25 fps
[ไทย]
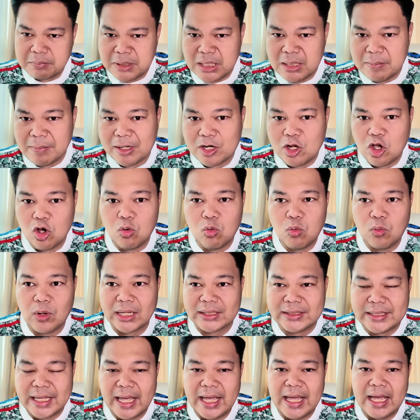มีมานิโอ อู
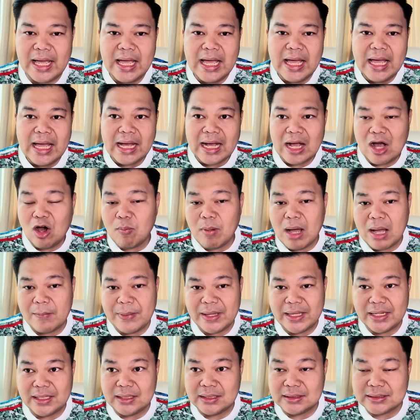กาเต้เข้ามา
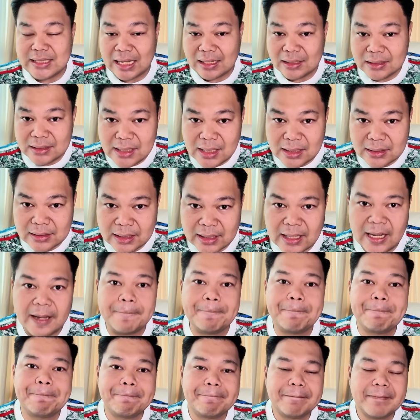เป็นอีกหนึ่งทางเลือกนะค
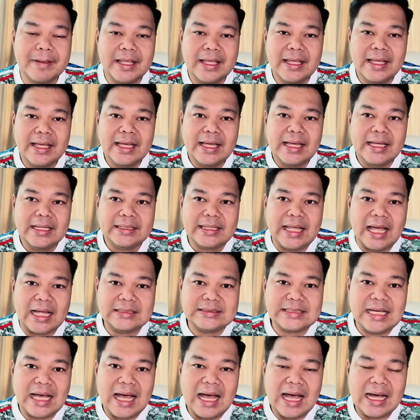รับแต่
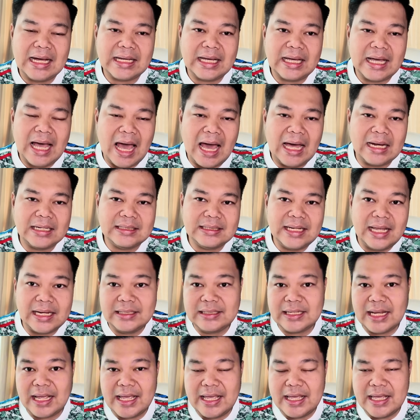จากการ
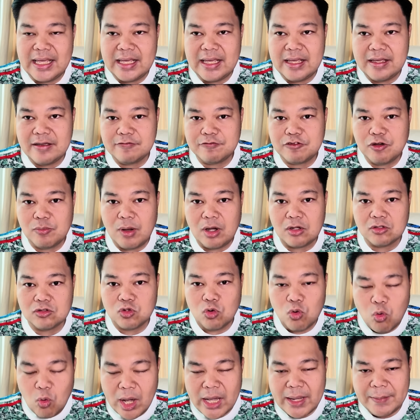เล่นในฟุตบอล
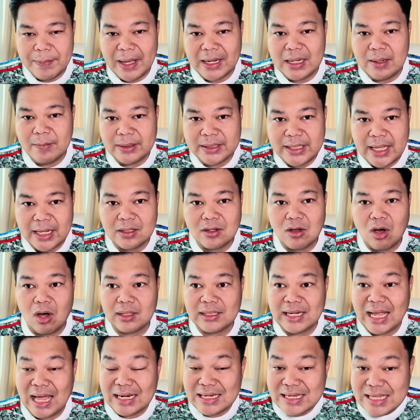ถ้วยภายในประเทศก่
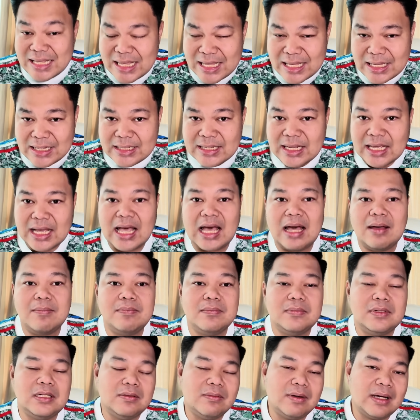อนหน้านี้นะครับ
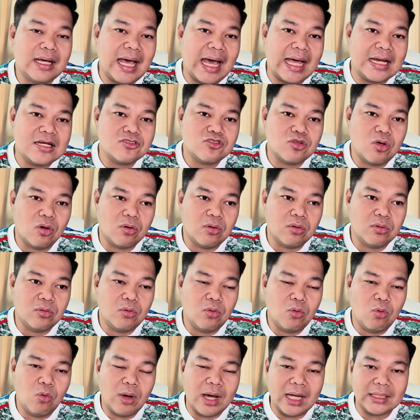หรือว่าการส่ง
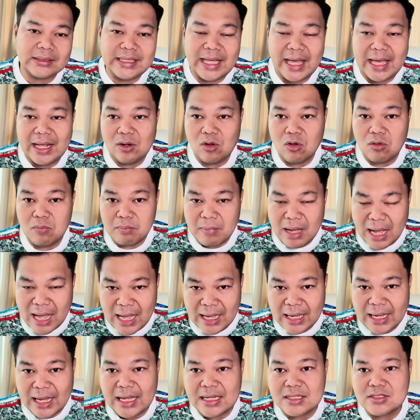อูกาเต้ลงมา
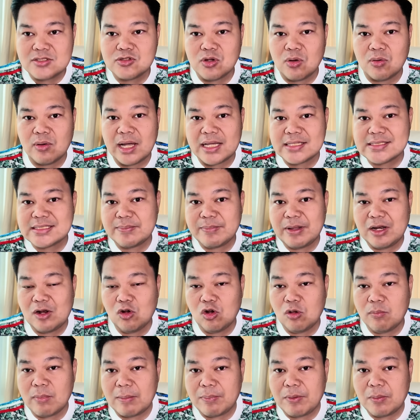การส่งคาซิมิโล
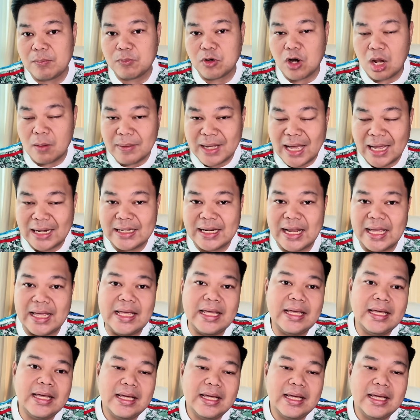ลงมาพร้อมๆกันใน